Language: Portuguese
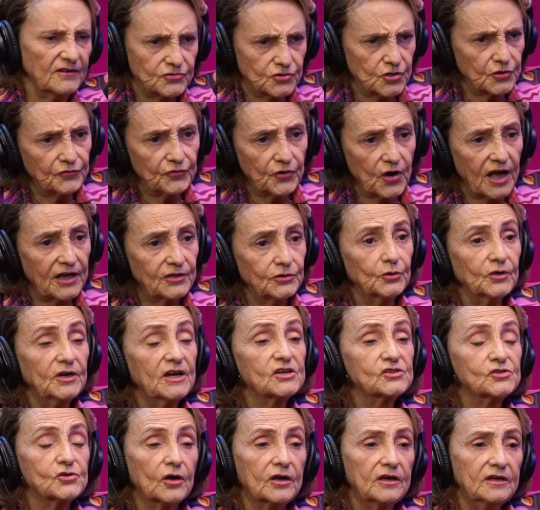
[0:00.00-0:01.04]
Divulgador,
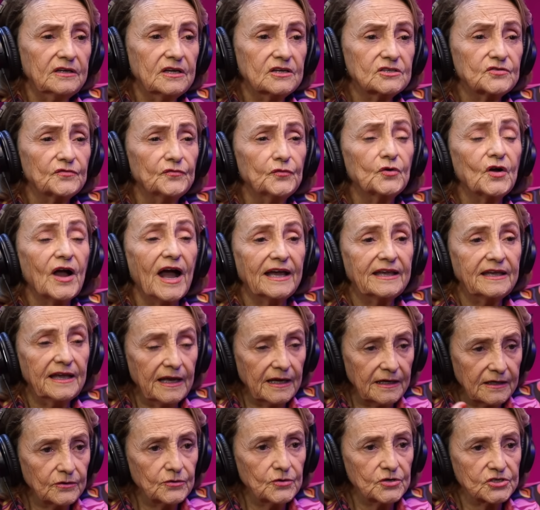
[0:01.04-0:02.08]
ele só queria divulgar
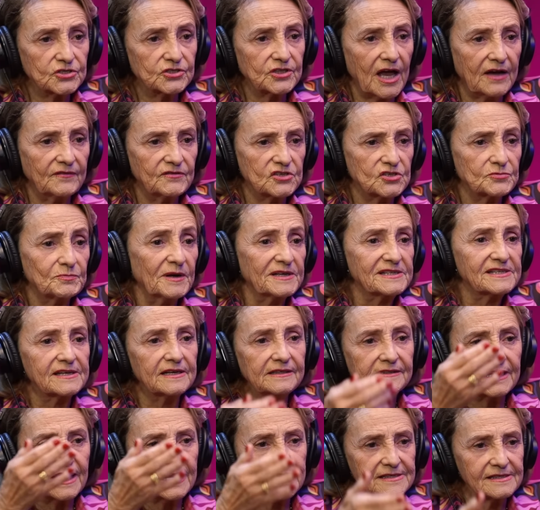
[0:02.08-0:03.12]
quem ele gostava, tipo a
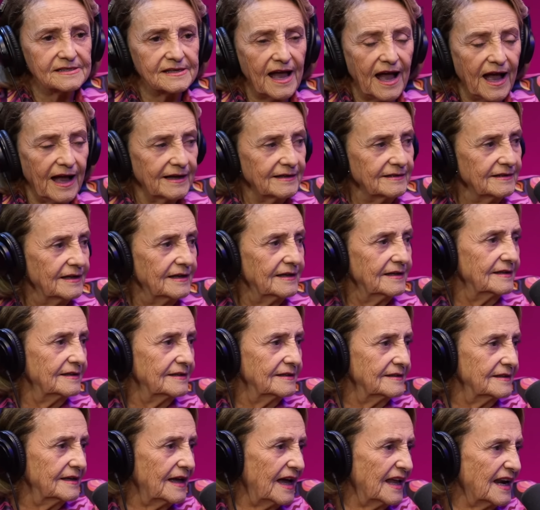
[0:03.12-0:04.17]
Sandra Sá.
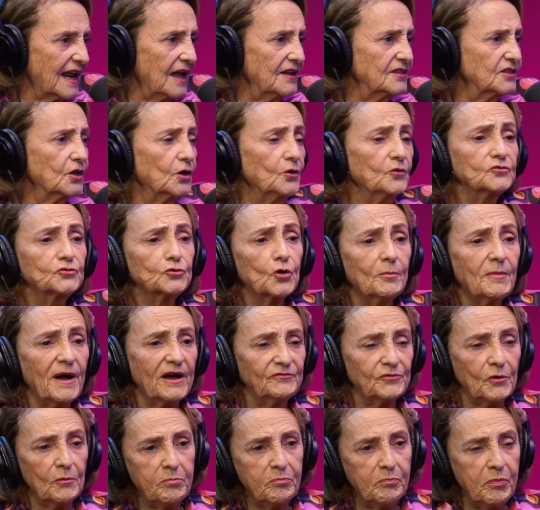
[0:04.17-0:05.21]
Era, então
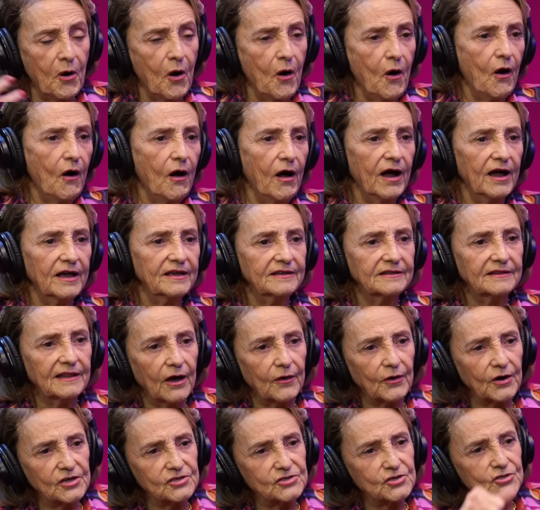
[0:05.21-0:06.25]
tomavam porre,
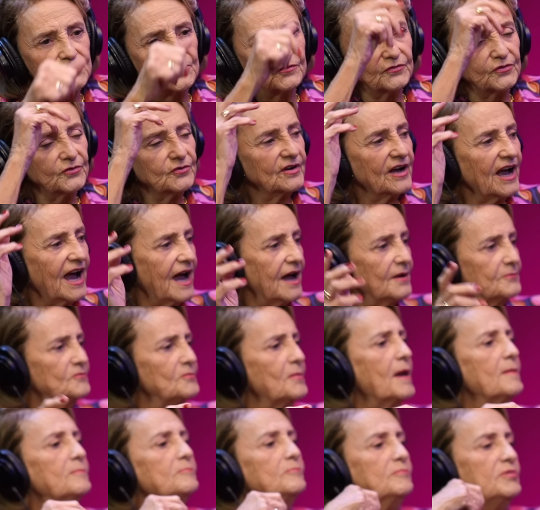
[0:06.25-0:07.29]
da hora de divulgar,
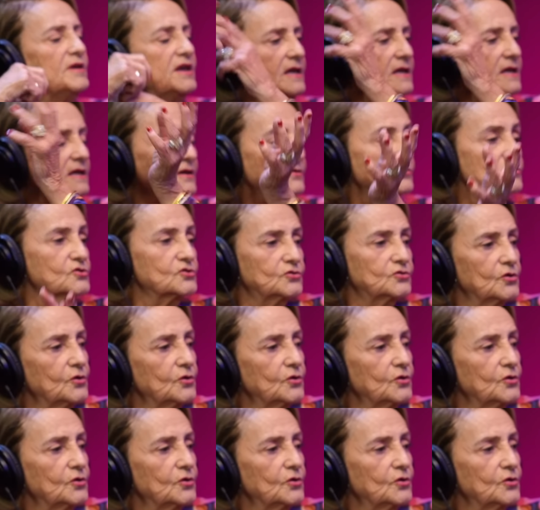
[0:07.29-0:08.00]
bebiam